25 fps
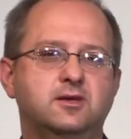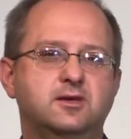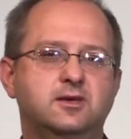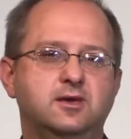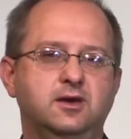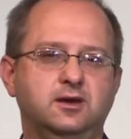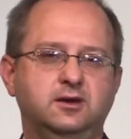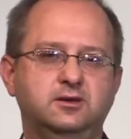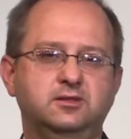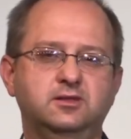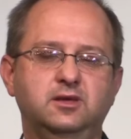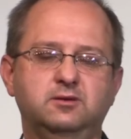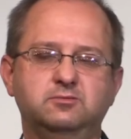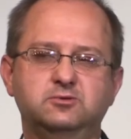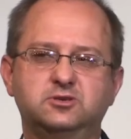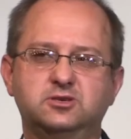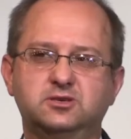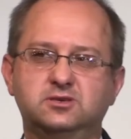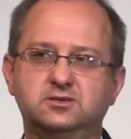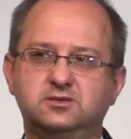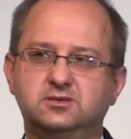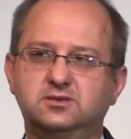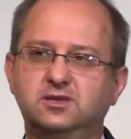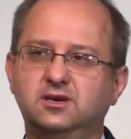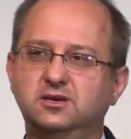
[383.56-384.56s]
jak nam
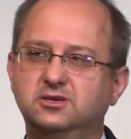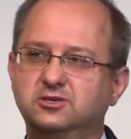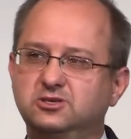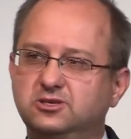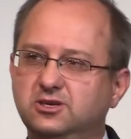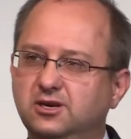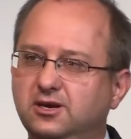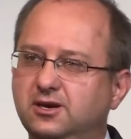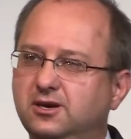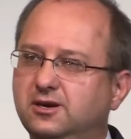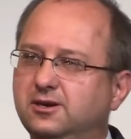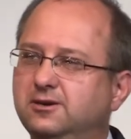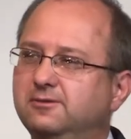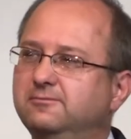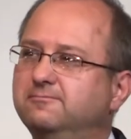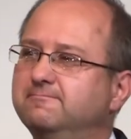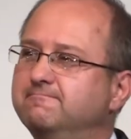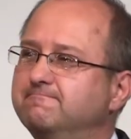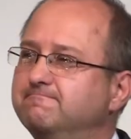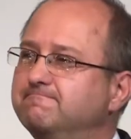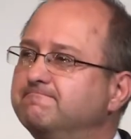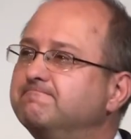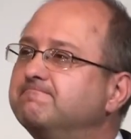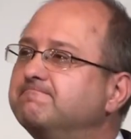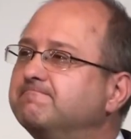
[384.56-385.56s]
się zdarza
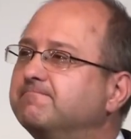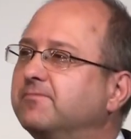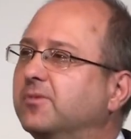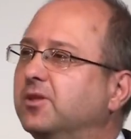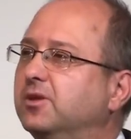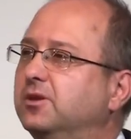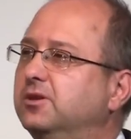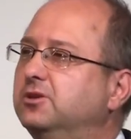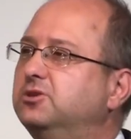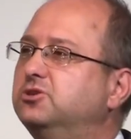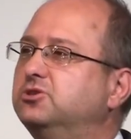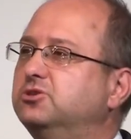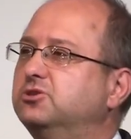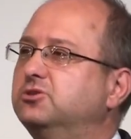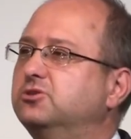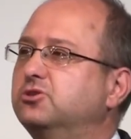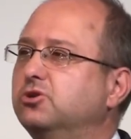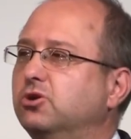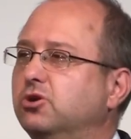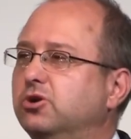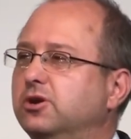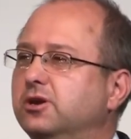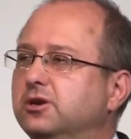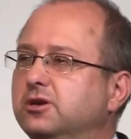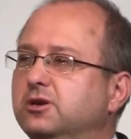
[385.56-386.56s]
iść
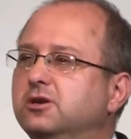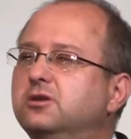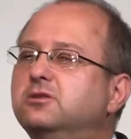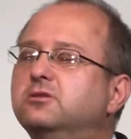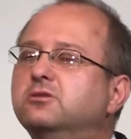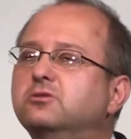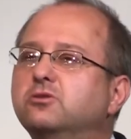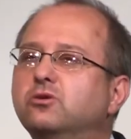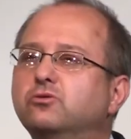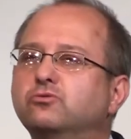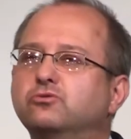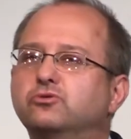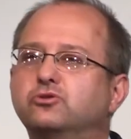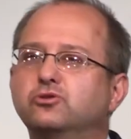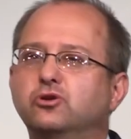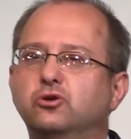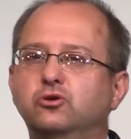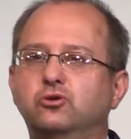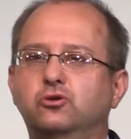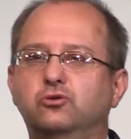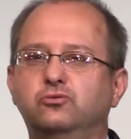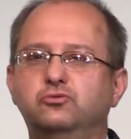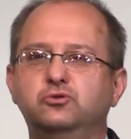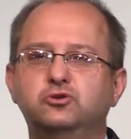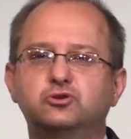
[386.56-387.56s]
trochę inną
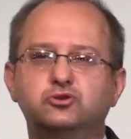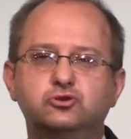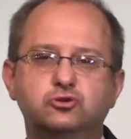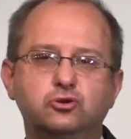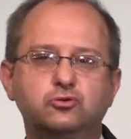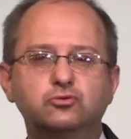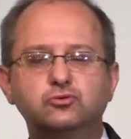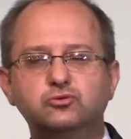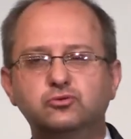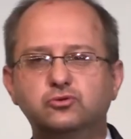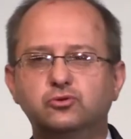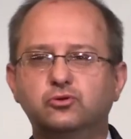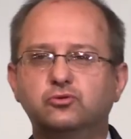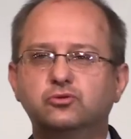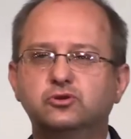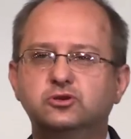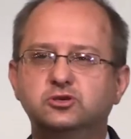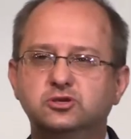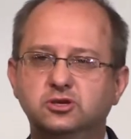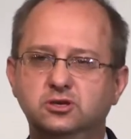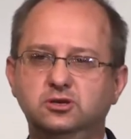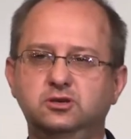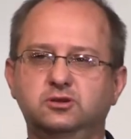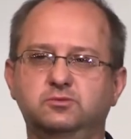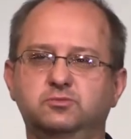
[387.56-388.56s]
drogą niż tą, którą
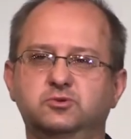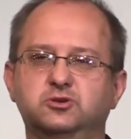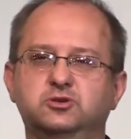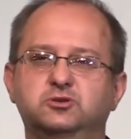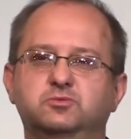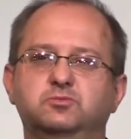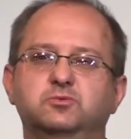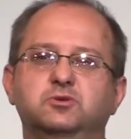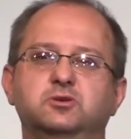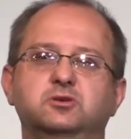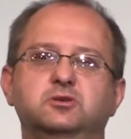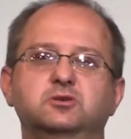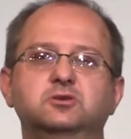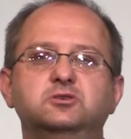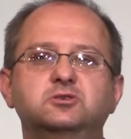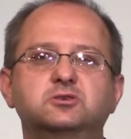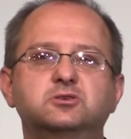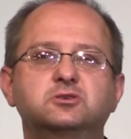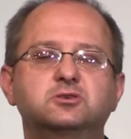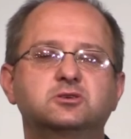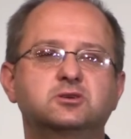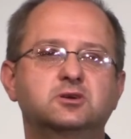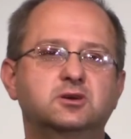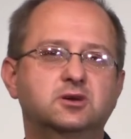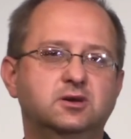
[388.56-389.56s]
chcielibyśmy
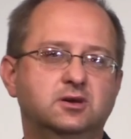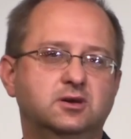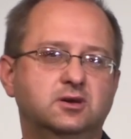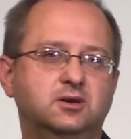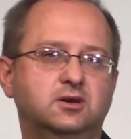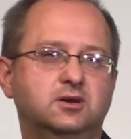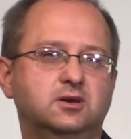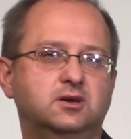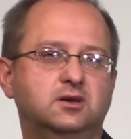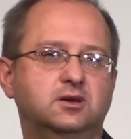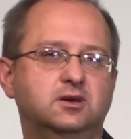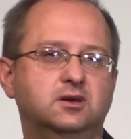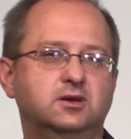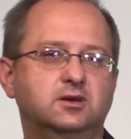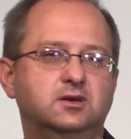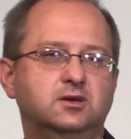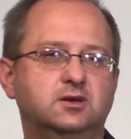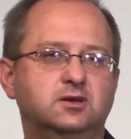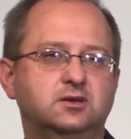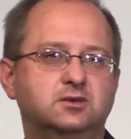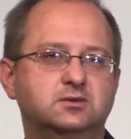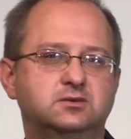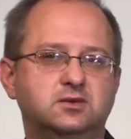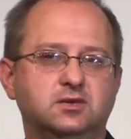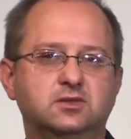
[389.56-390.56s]
iść,
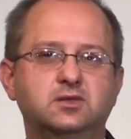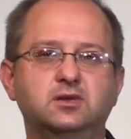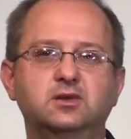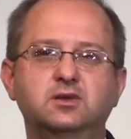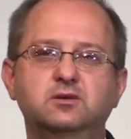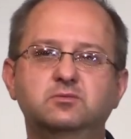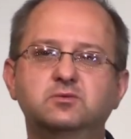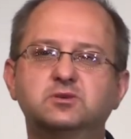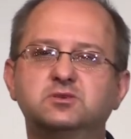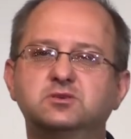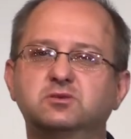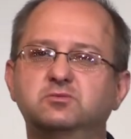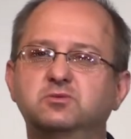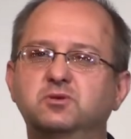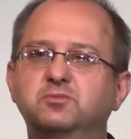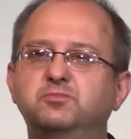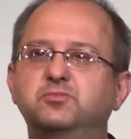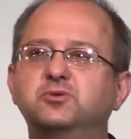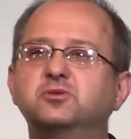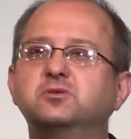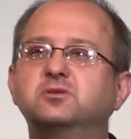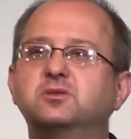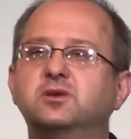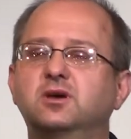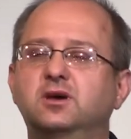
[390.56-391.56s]
zadajemy sobie
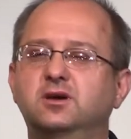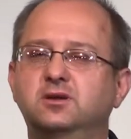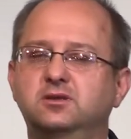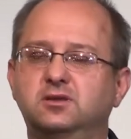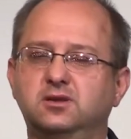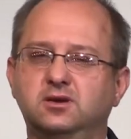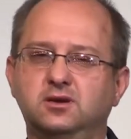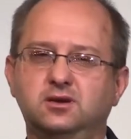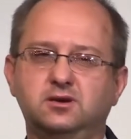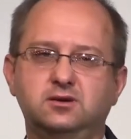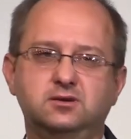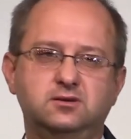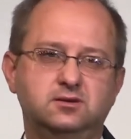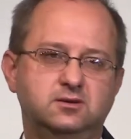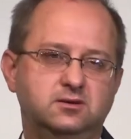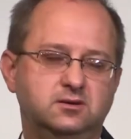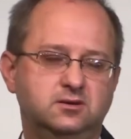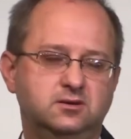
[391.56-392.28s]
pytania,